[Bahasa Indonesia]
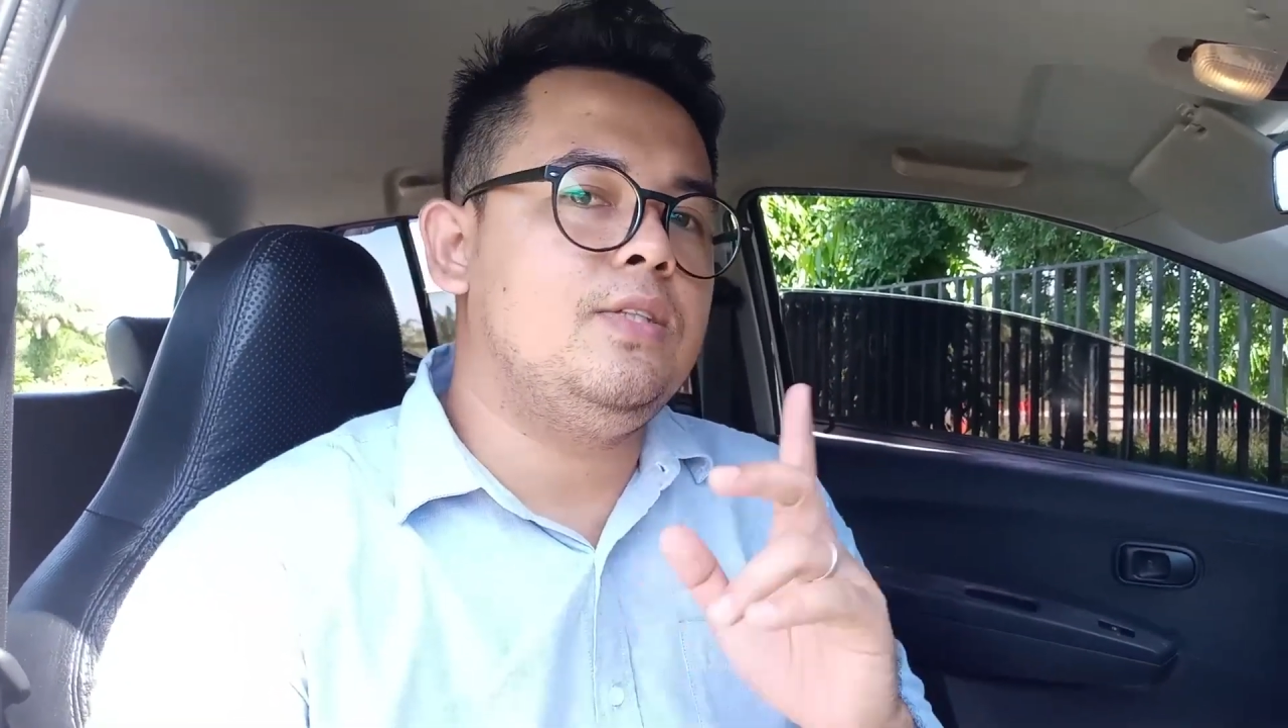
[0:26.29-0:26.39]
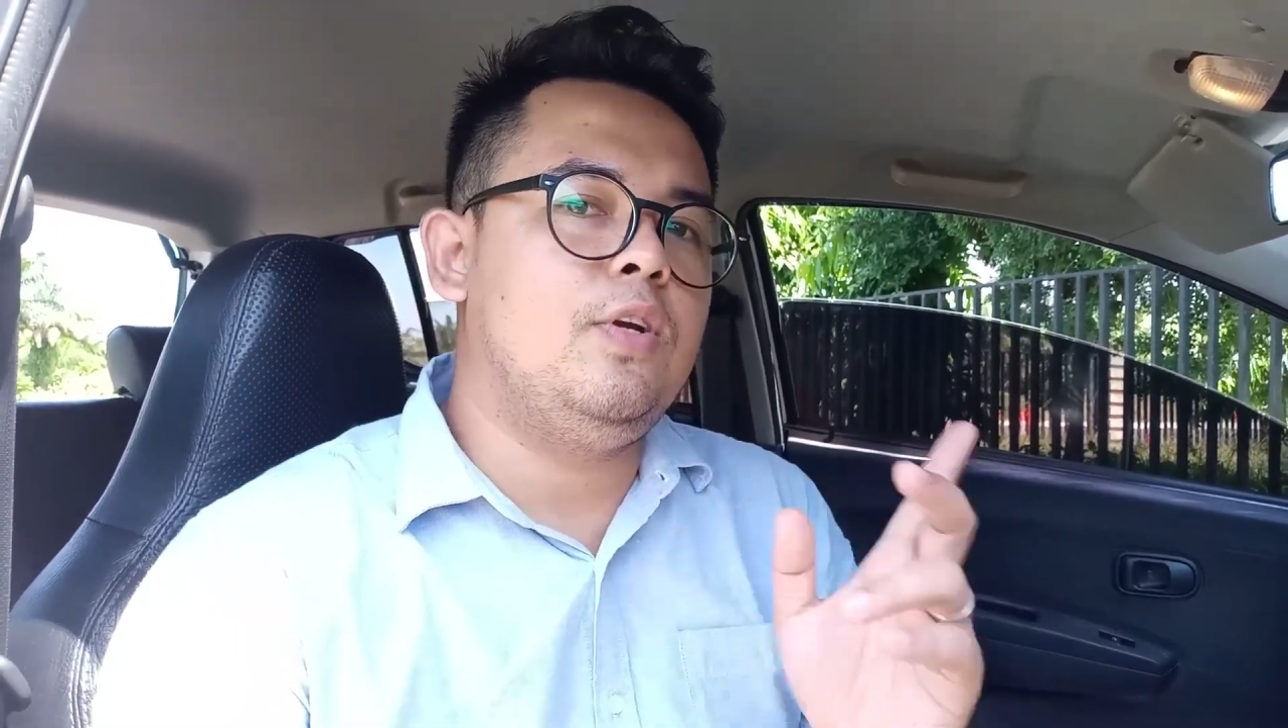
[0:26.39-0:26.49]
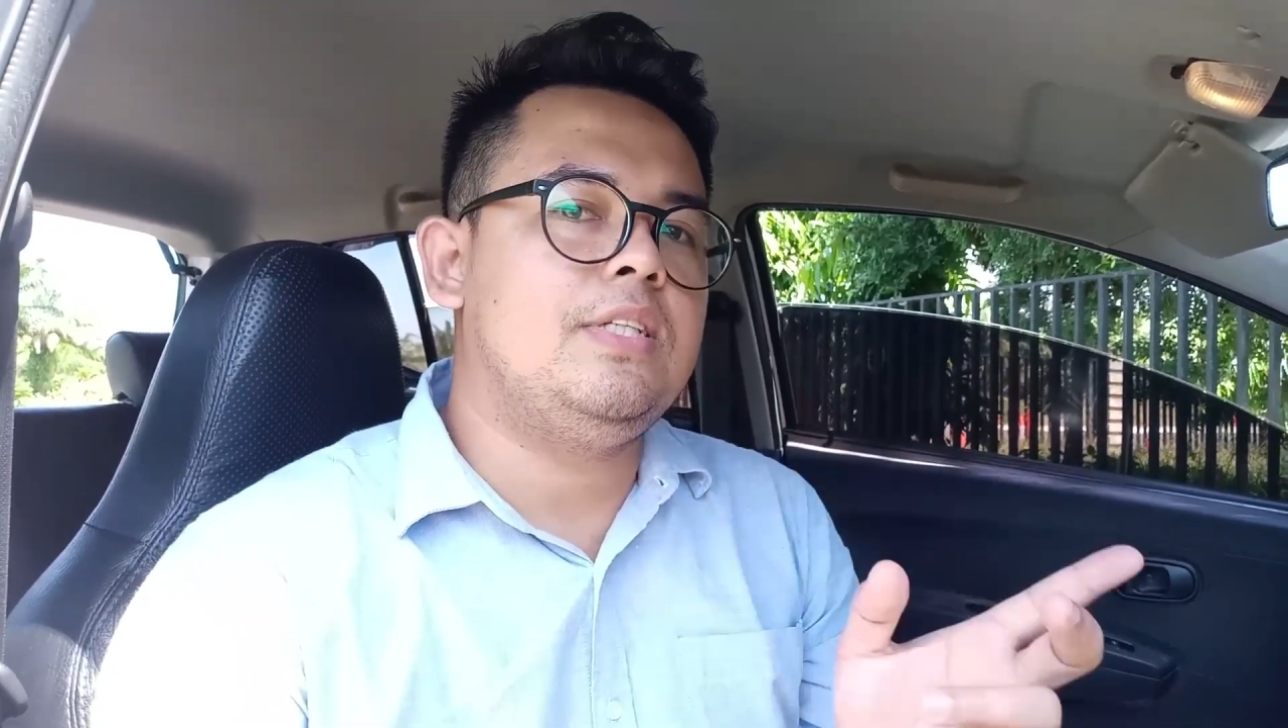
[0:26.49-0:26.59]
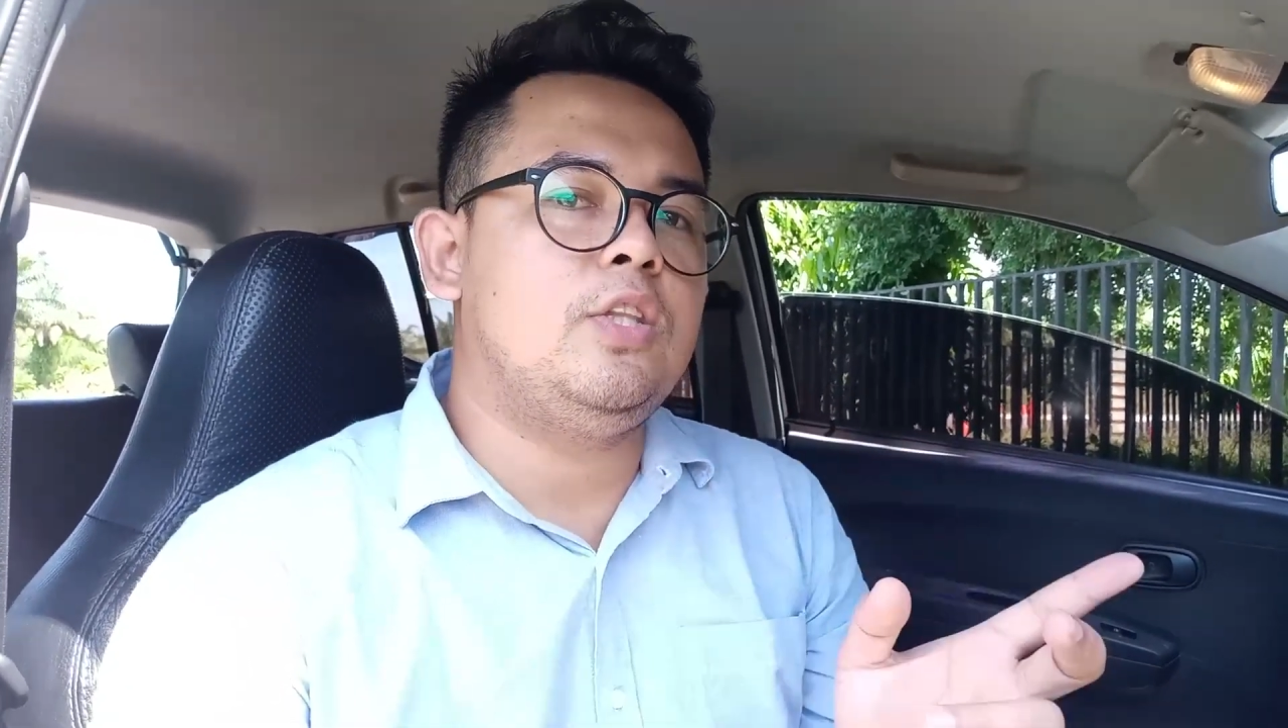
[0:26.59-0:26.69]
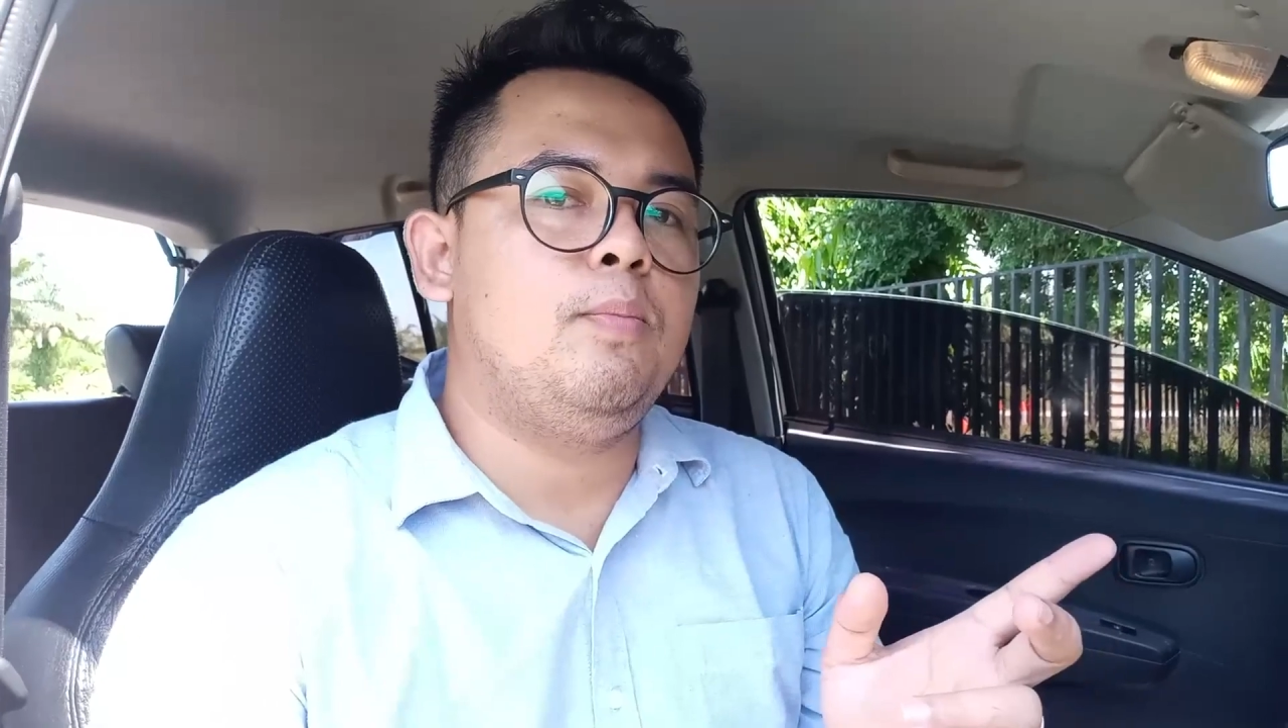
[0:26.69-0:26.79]

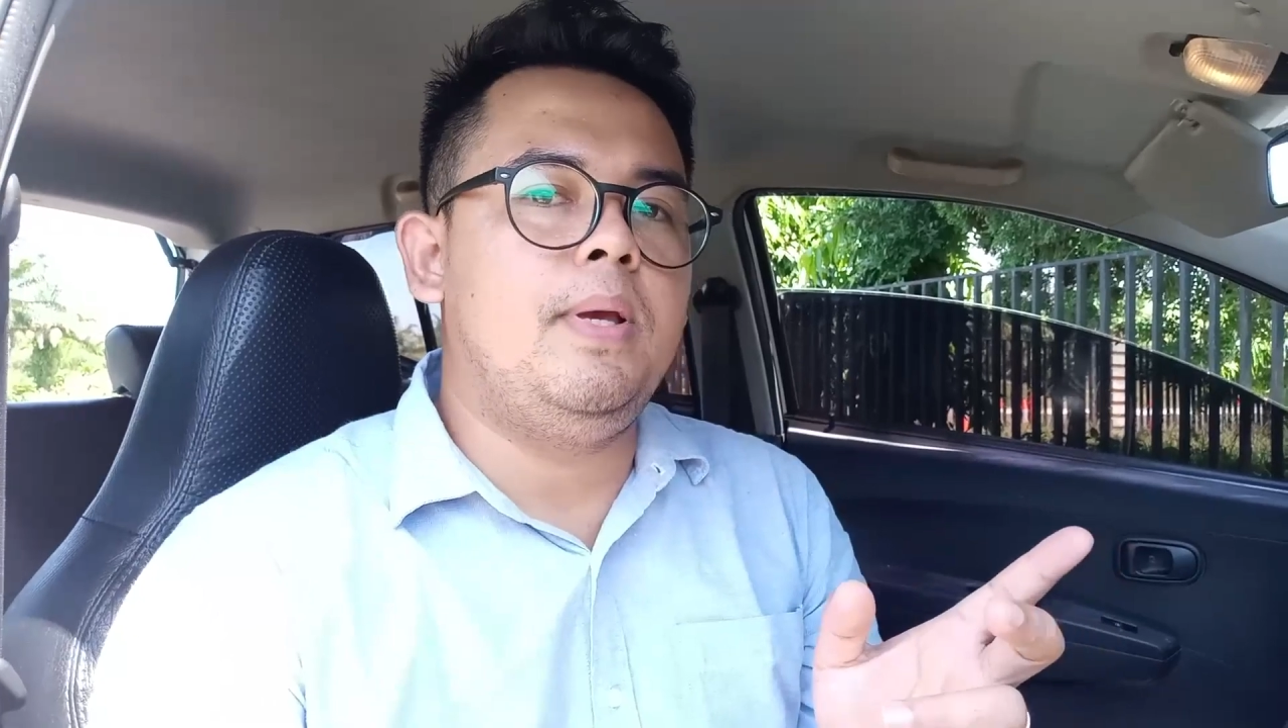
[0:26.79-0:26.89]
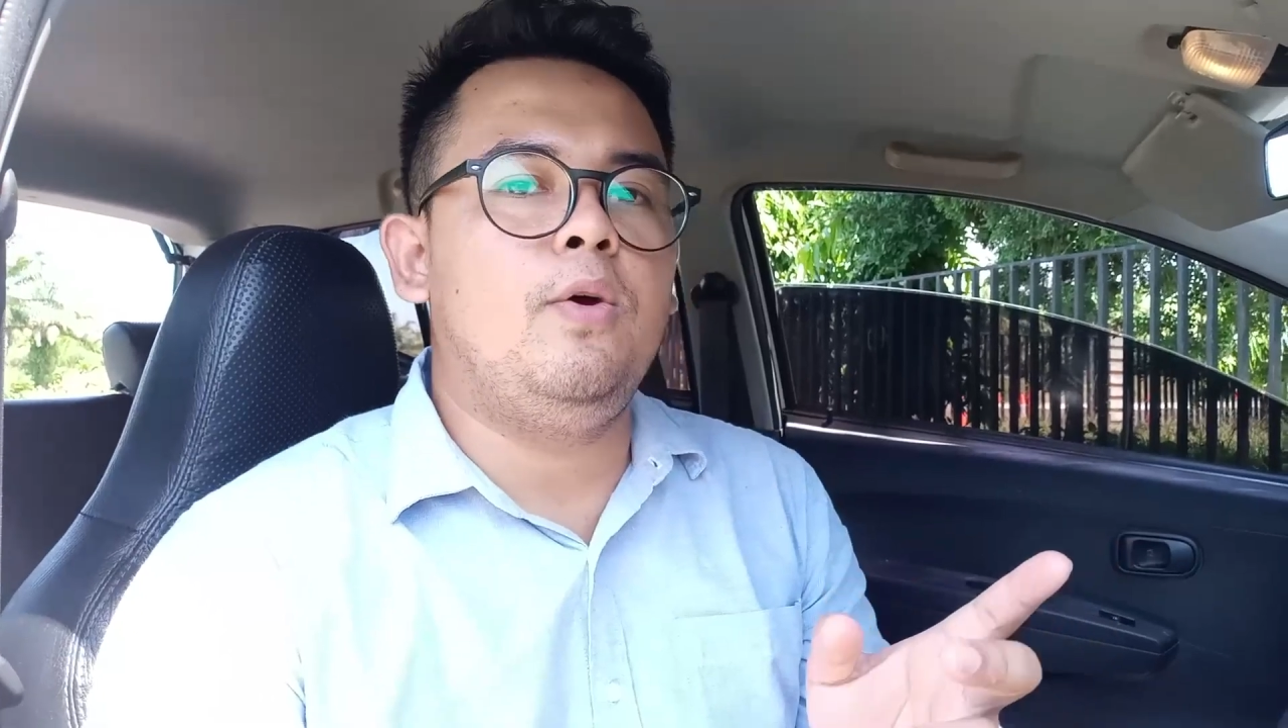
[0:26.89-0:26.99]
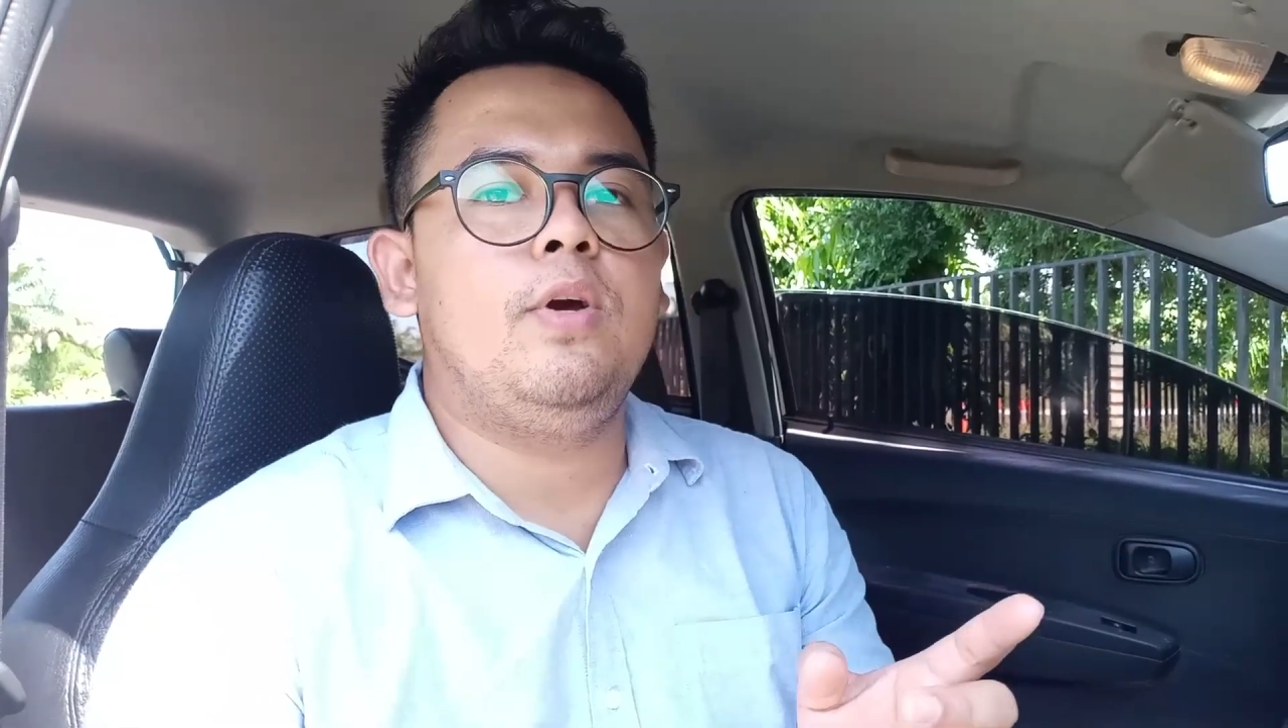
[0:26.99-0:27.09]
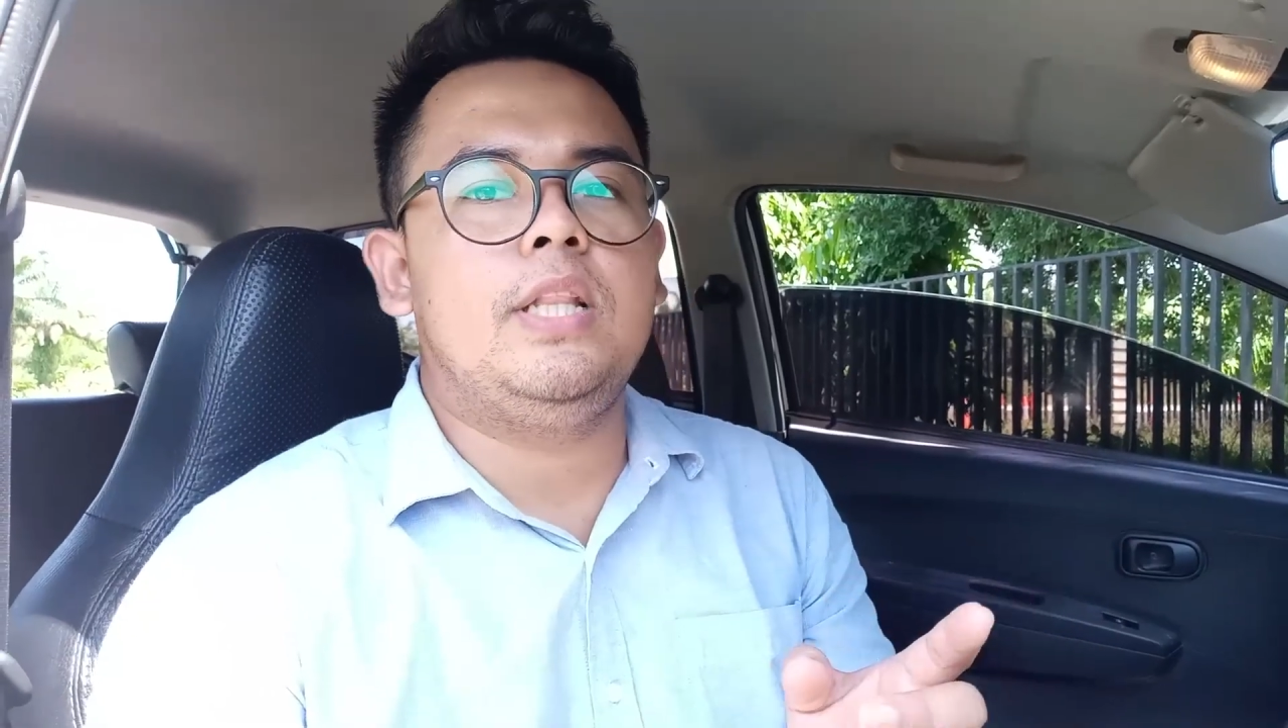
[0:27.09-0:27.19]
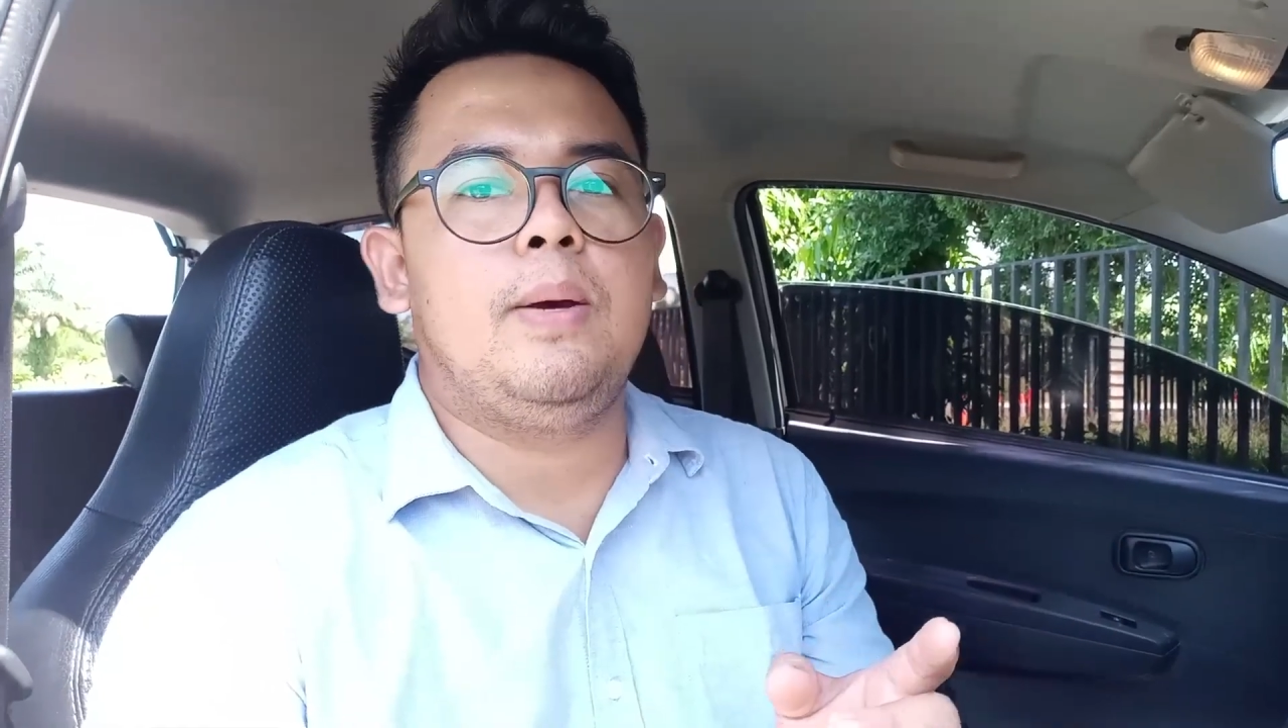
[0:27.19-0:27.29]
sudah satu
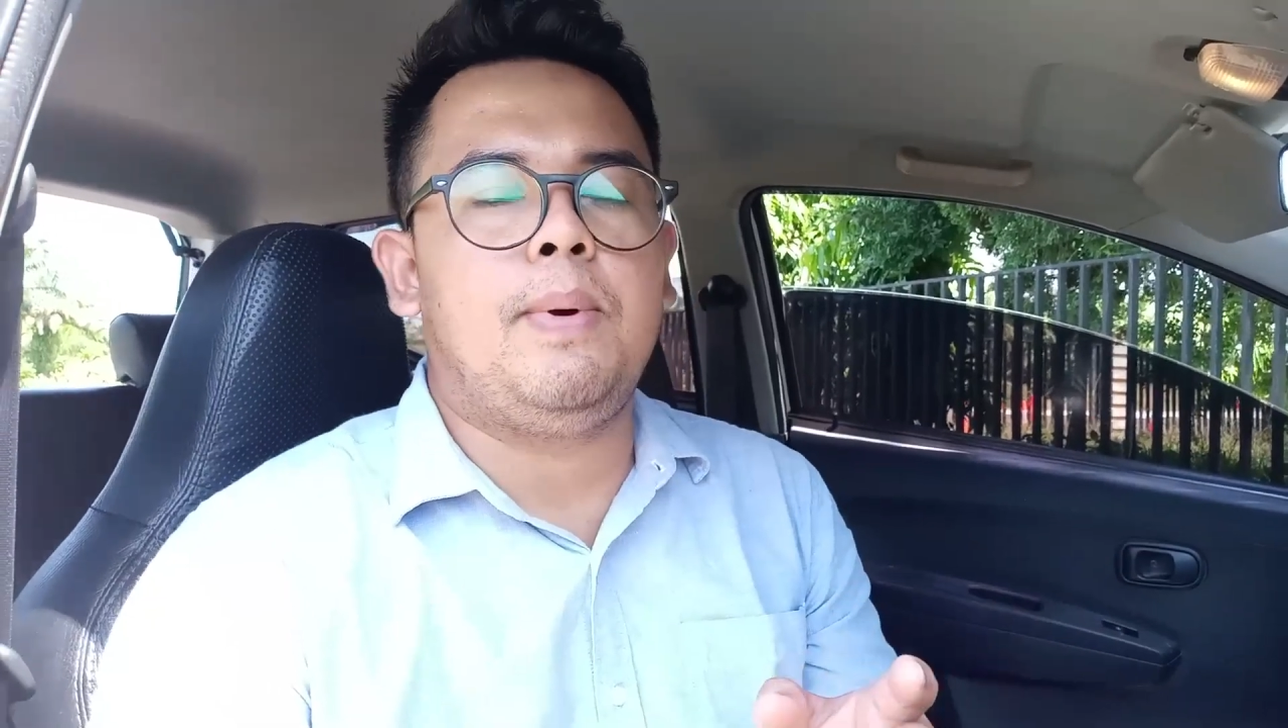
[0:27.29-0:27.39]
minggu kita